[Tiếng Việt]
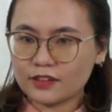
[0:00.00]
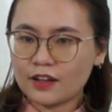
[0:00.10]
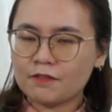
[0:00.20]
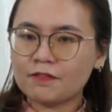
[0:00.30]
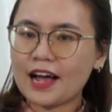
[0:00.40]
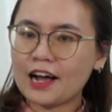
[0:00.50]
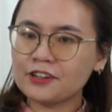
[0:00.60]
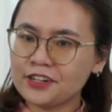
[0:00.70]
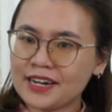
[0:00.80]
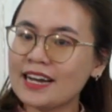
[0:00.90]
và
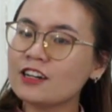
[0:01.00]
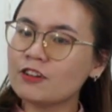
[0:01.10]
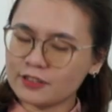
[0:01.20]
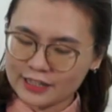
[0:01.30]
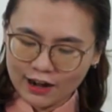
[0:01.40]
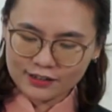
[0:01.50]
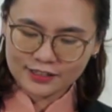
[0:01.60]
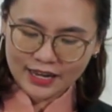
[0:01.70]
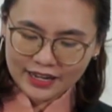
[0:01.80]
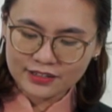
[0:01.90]
người này lựa chọn
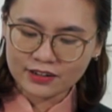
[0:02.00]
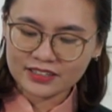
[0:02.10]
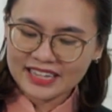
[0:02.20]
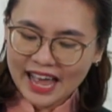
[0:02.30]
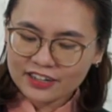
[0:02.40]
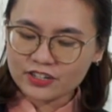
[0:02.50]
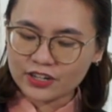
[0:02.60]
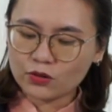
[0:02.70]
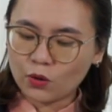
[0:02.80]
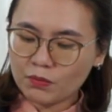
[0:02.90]
xây dựng giá trị
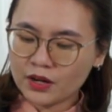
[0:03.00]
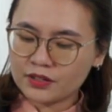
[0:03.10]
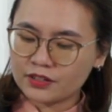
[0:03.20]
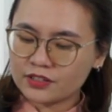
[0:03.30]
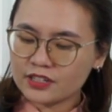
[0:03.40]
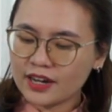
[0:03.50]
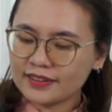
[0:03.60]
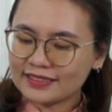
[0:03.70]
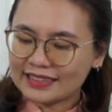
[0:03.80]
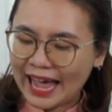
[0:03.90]
của mình trên
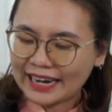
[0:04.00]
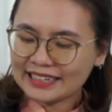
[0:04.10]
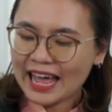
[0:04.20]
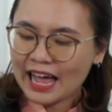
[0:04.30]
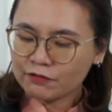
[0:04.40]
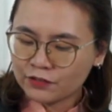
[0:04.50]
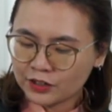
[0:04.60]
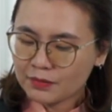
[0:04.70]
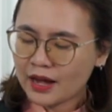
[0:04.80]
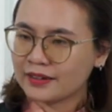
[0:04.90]
tảng đá
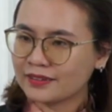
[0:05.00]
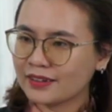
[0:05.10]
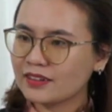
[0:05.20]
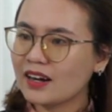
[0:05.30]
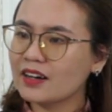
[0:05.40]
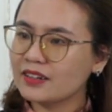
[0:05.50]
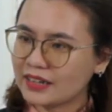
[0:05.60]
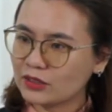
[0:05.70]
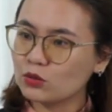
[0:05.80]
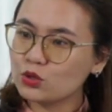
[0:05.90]
vững bền. Đó là hình
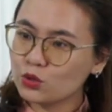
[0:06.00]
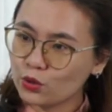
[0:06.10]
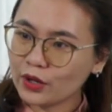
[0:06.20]
ảnh của Chúa.